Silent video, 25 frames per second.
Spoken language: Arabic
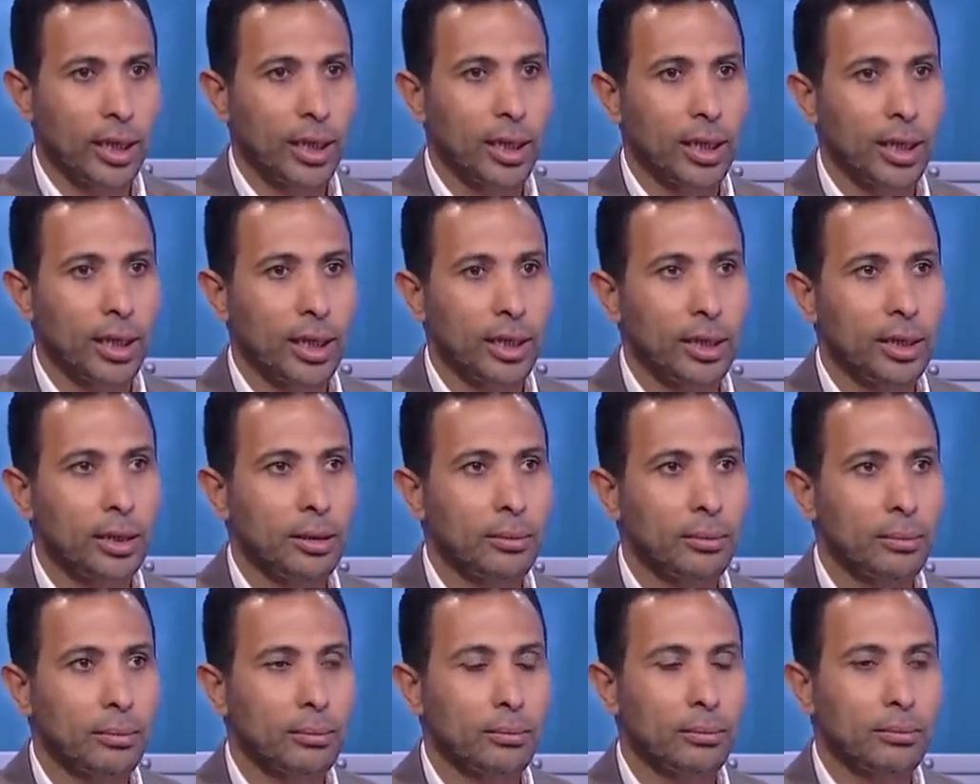
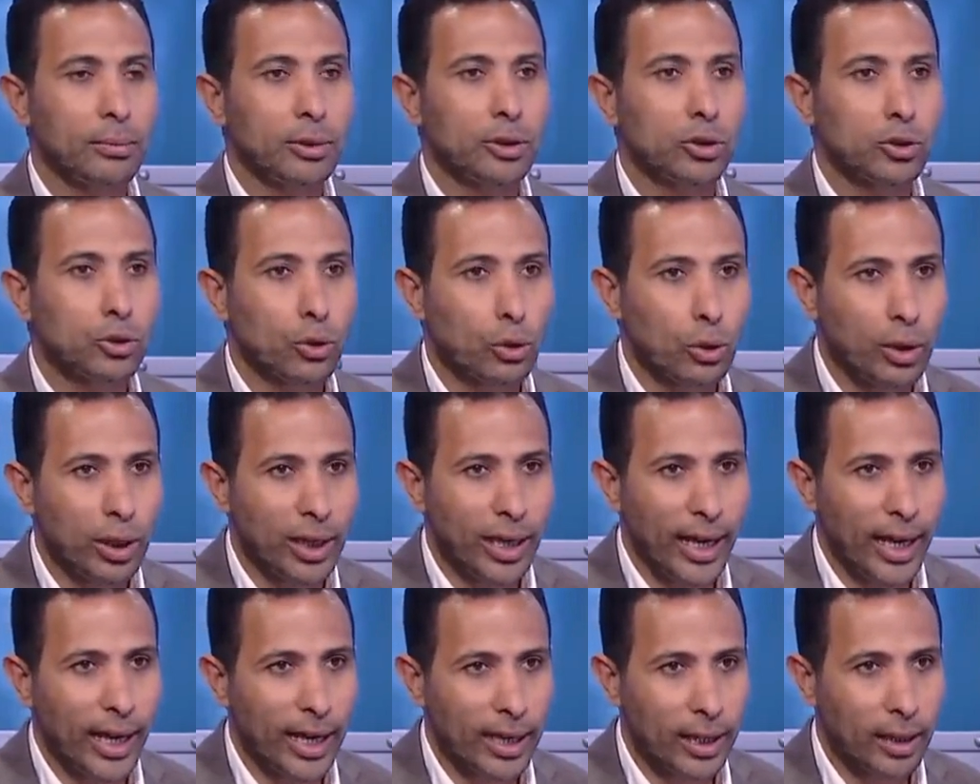لان مش
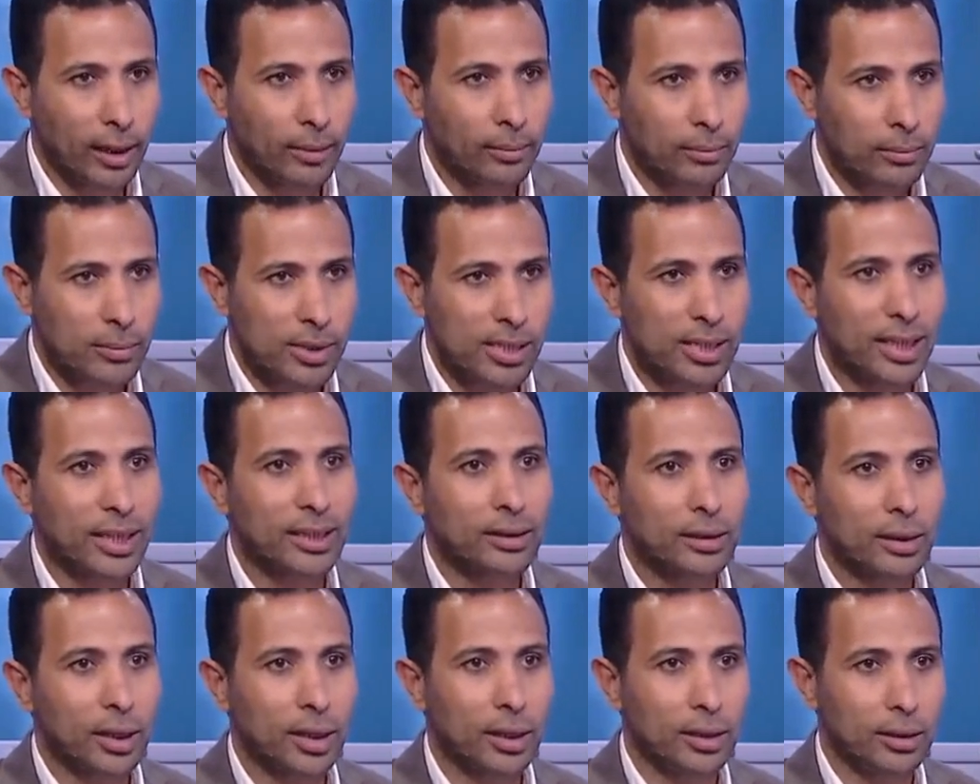كل حكم زي
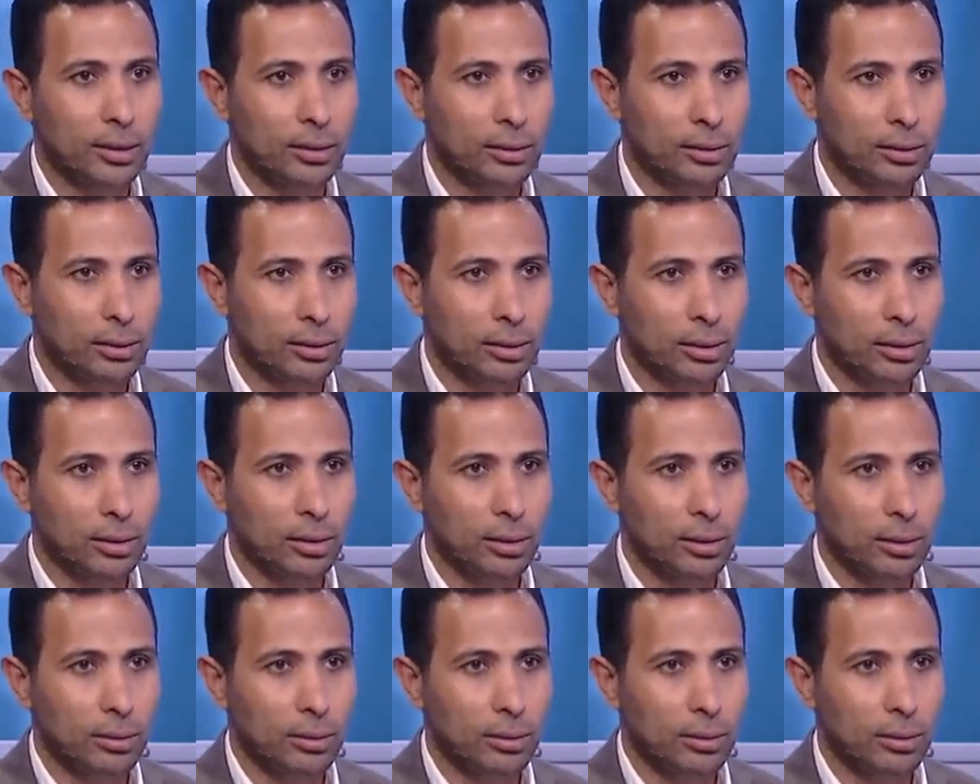التاني م.